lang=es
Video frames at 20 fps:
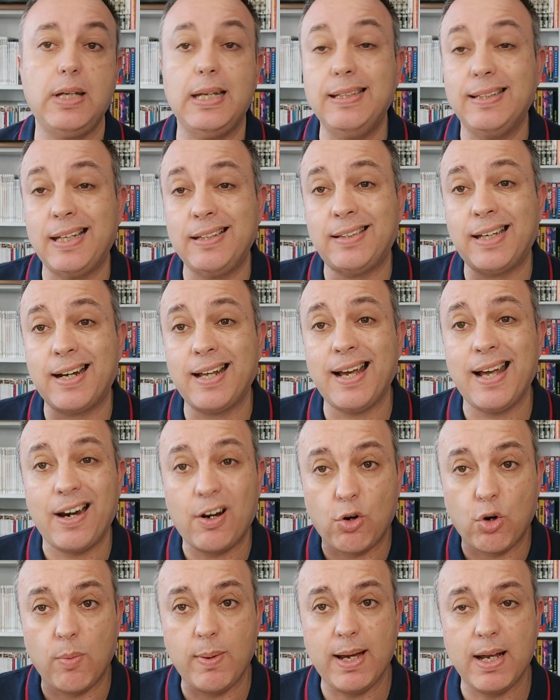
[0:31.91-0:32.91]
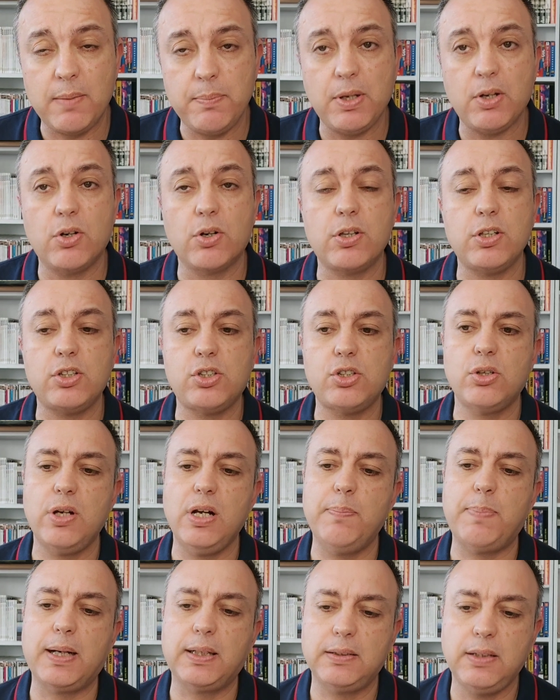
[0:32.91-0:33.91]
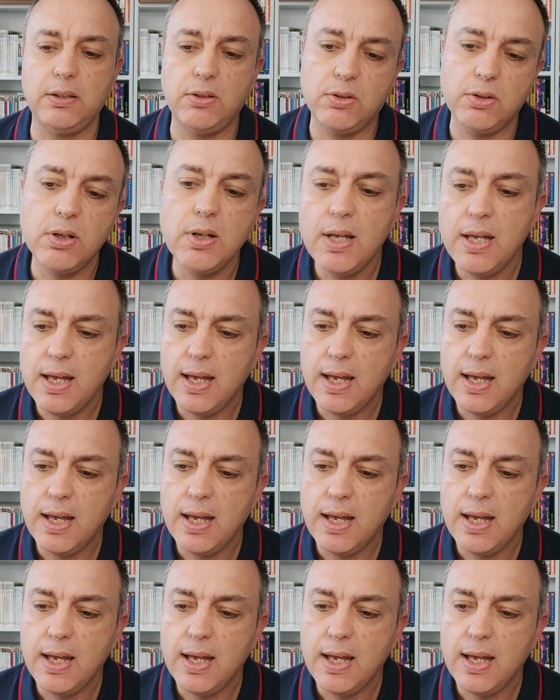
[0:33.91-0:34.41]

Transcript: intentará robar, mejor dicho, el partido